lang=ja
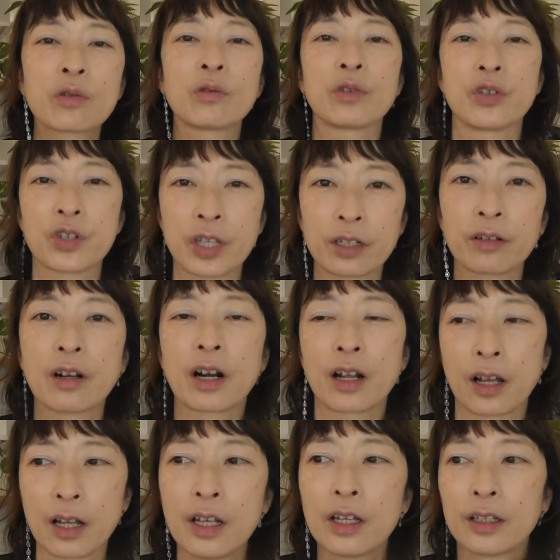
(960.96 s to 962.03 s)
そうにしてるか
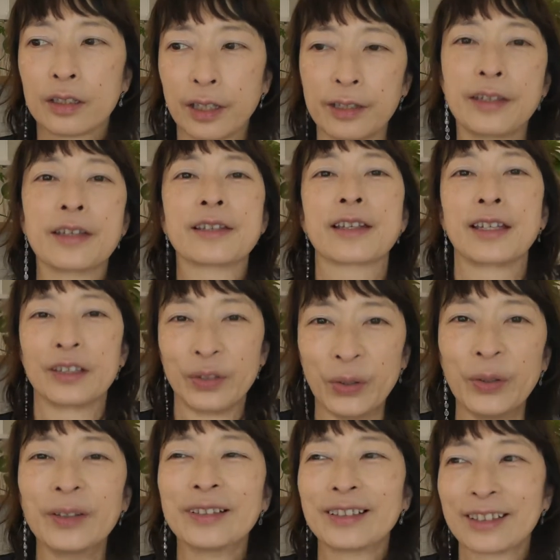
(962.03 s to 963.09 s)
らなんですけ
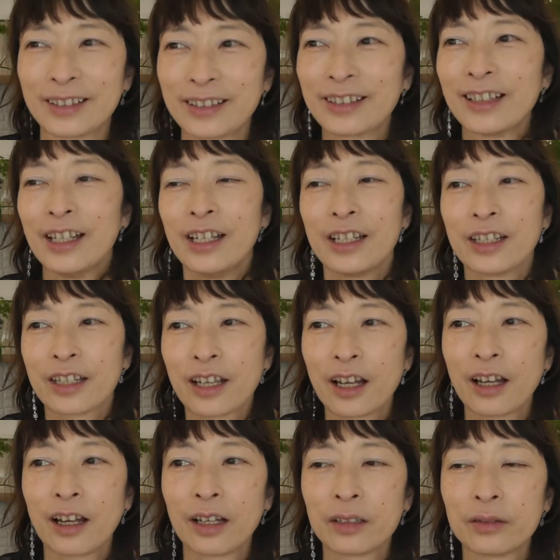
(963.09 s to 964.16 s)
どい
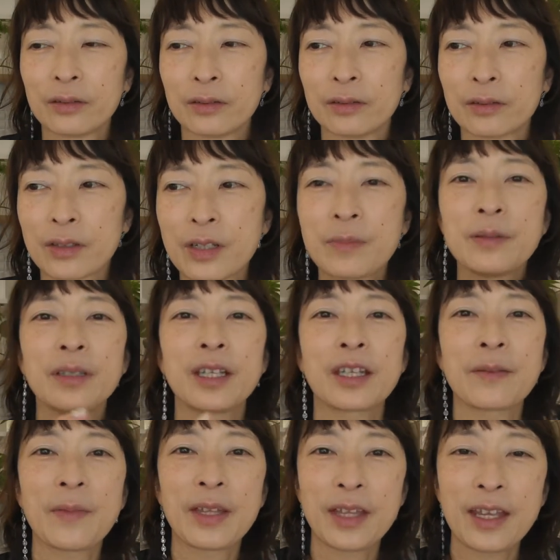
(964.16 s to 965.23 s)
やあの自分で
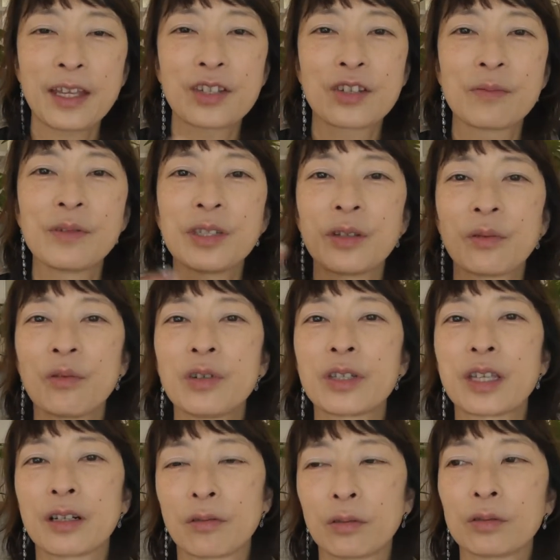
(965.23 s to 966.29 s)
決めて自分で動い
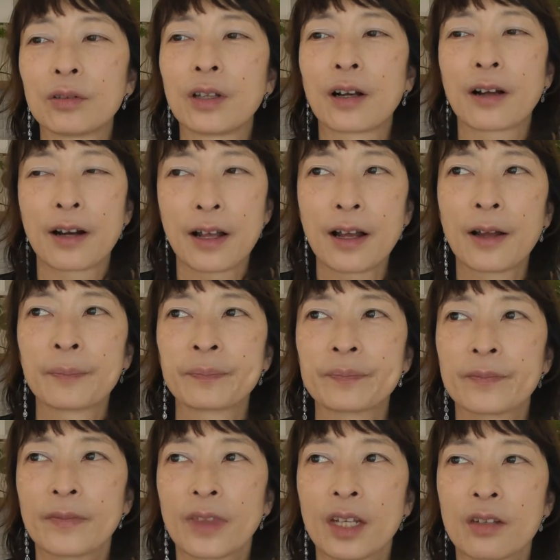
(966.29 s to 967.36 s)
てることだから
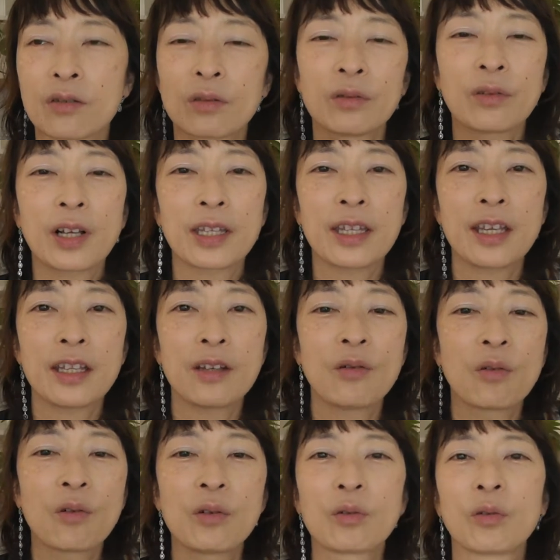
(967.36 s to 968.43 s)
その過程で
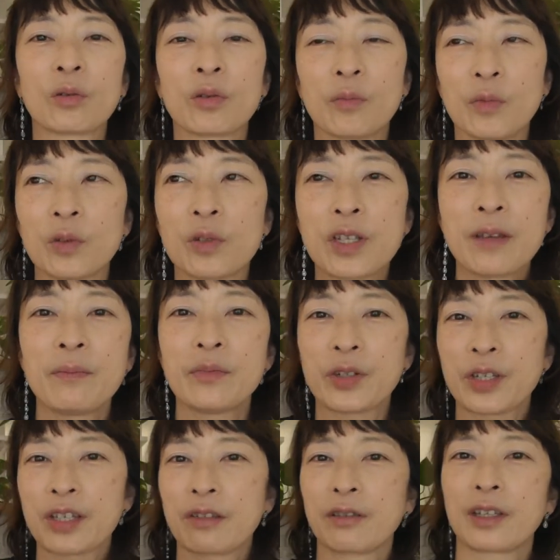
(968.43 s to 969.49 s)
起こることも全部
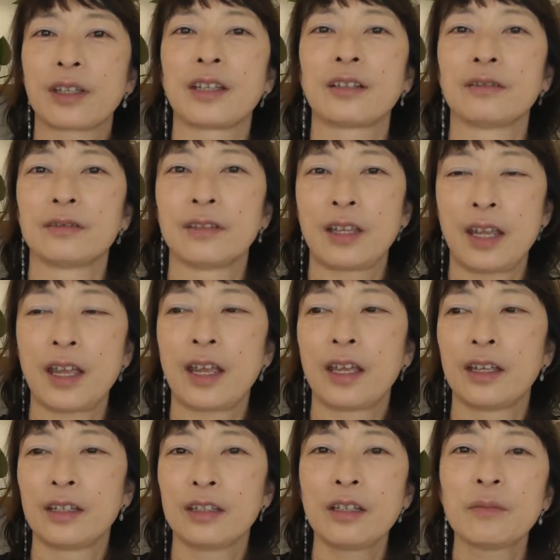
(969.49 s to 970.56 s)
引き受けてるんで
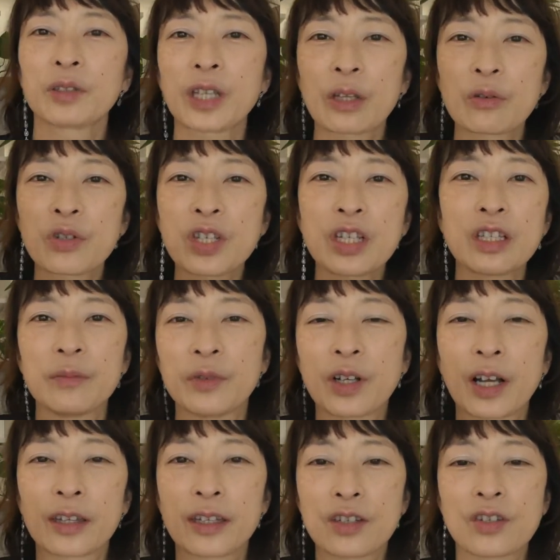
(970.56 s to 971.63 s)
でも楽しいに向
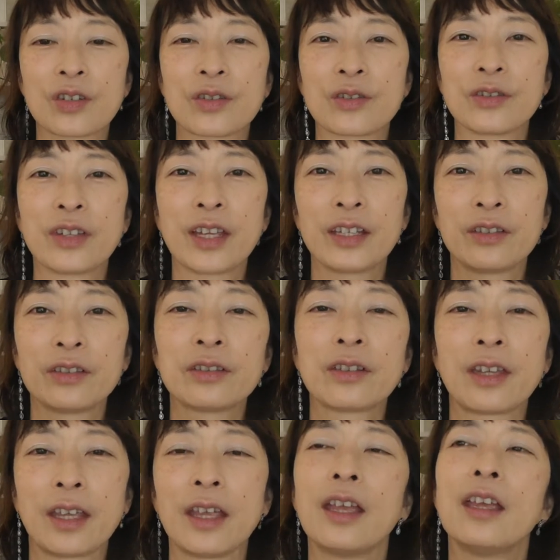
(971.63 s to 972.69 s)
かって進んでいるっ
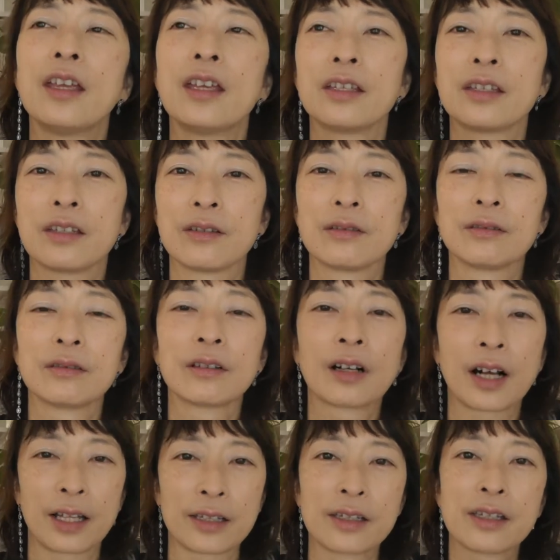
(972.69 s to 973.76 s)
ていう
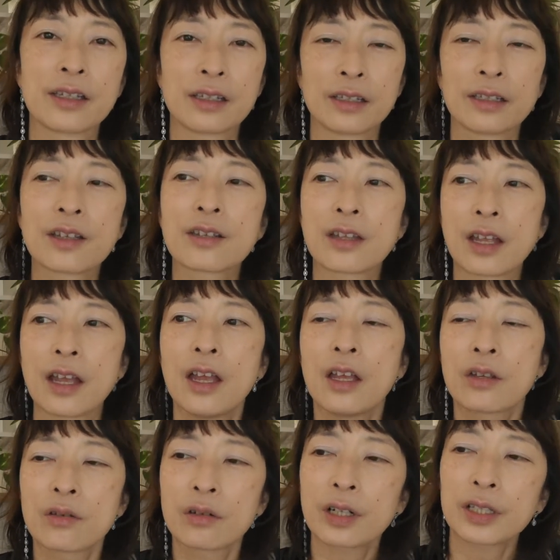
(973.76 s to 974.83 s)
感じですね
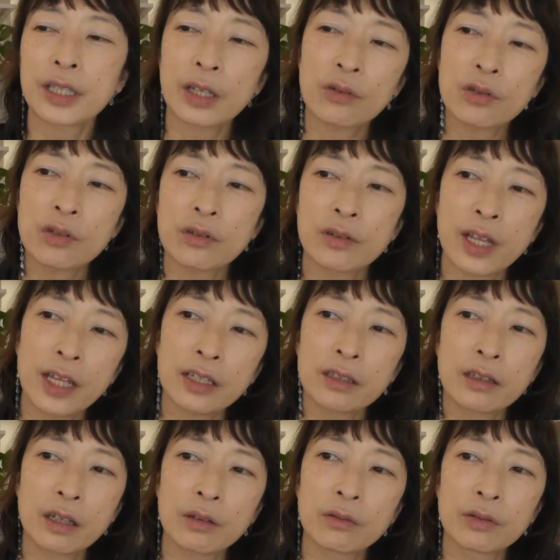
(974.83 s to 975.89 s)
それが楽しくないっ
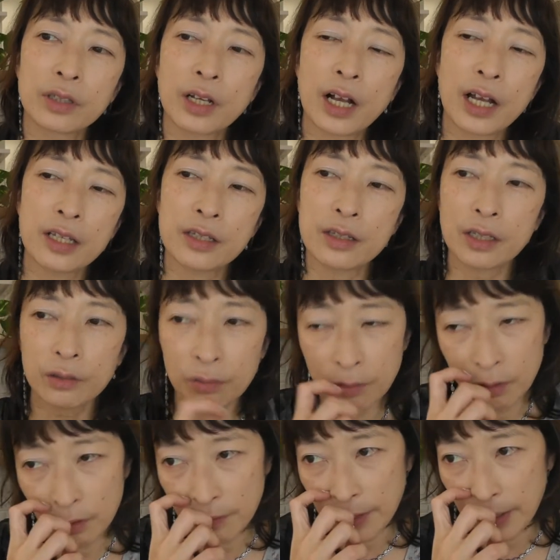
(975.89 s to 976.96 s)
ていうふうに感じた
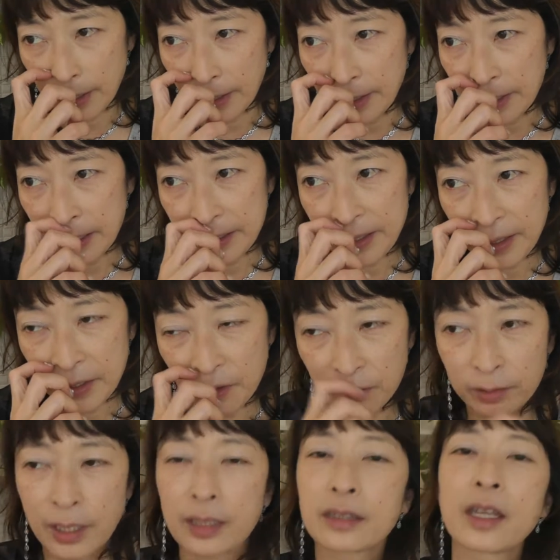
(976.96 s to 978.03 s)
時には潔
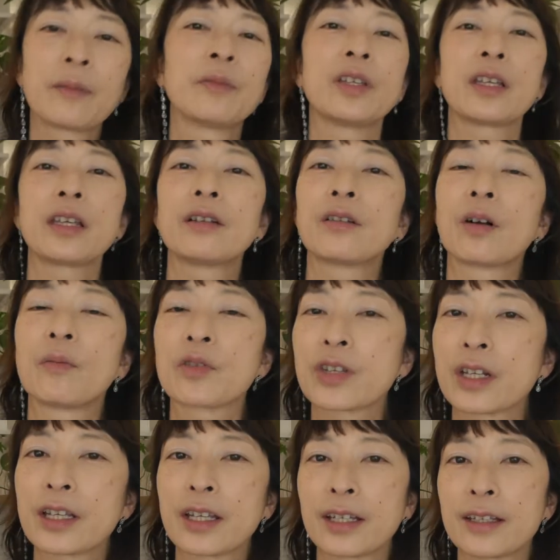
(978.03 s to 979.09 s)
く撤退もできるかも
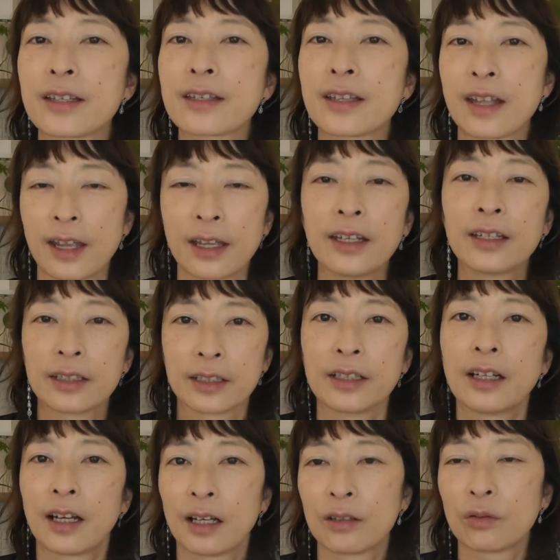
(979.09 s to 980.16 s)
しれないですね。
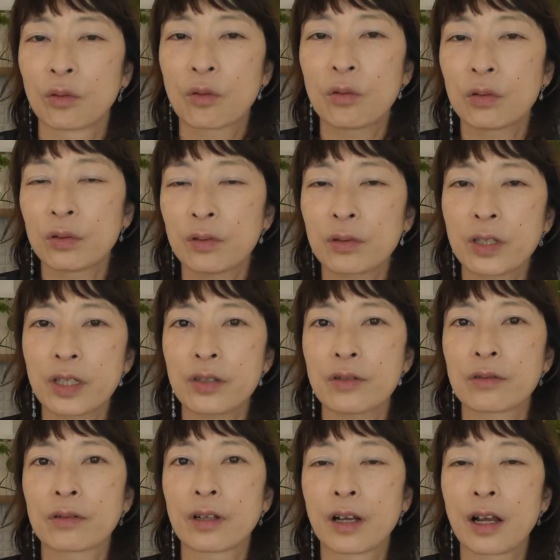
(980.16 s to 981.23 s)
あの行動基
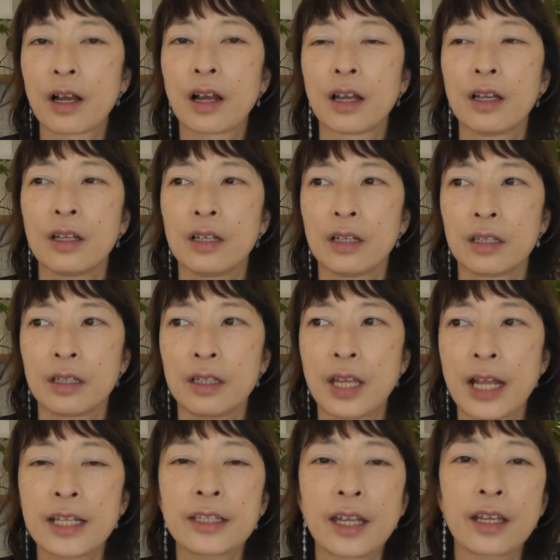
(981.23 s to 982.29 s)
準が
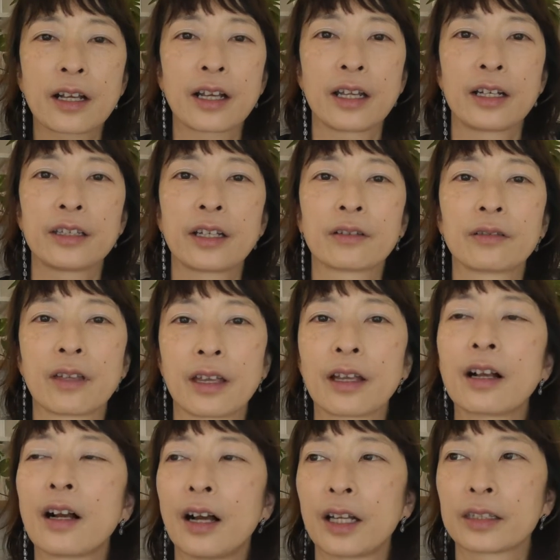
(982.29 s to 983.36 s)
やりたいかやりたくない
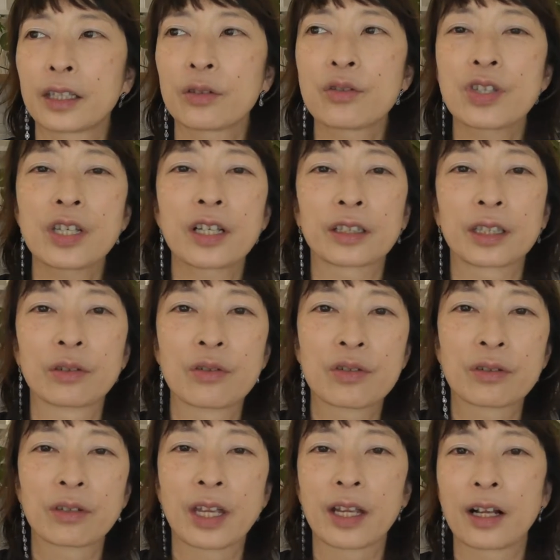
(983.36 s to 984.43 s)
か楽しいか楽
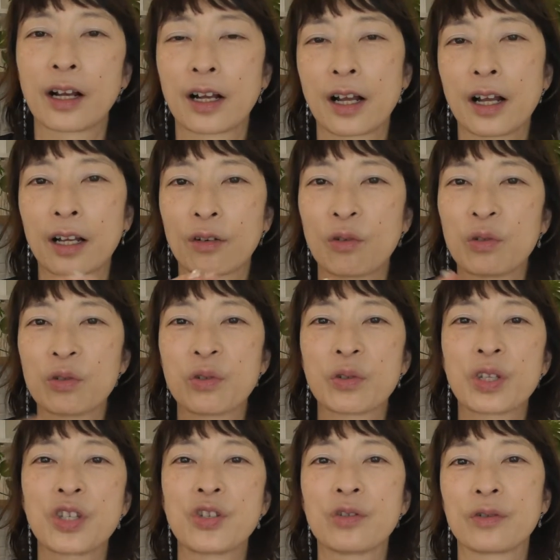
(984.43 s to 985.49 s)
しくないかが向上
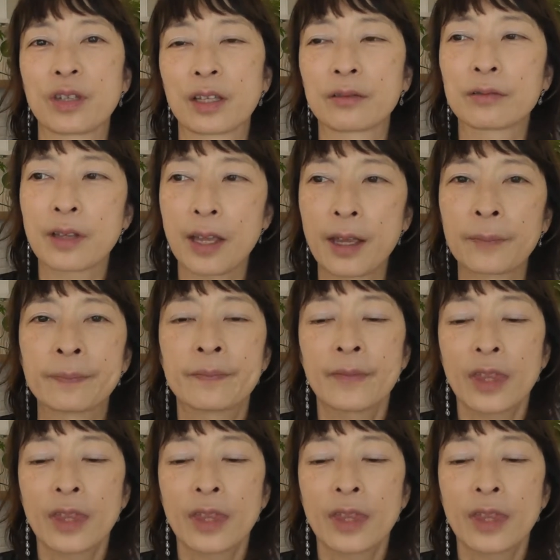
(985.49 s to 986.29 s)
基準なので